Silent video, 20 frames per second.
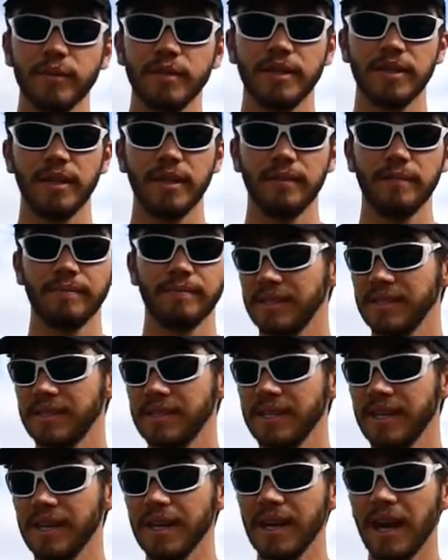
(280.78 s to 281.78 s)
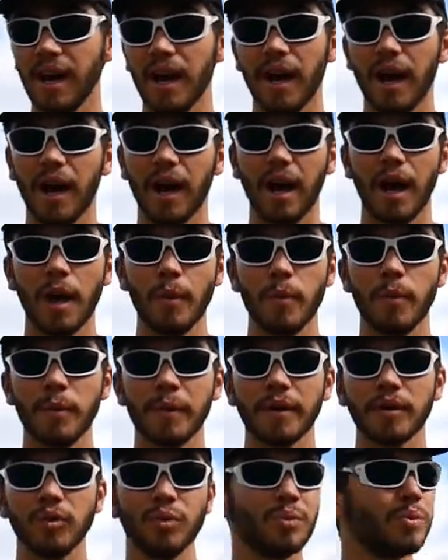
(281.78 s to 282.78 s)
vous aider. C'est à peu
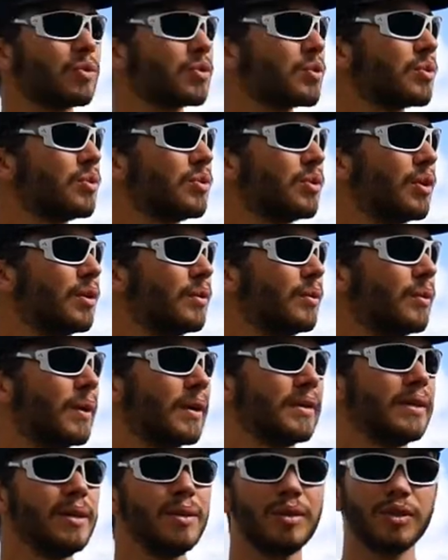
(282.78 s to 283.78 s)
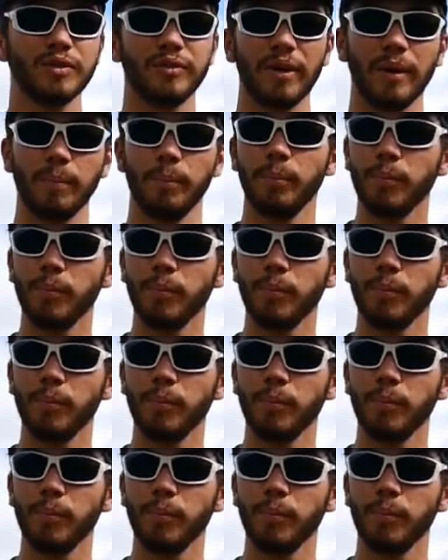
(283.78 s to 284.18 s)
près tout pour ce coup de gueule du lundi. Donc je fais un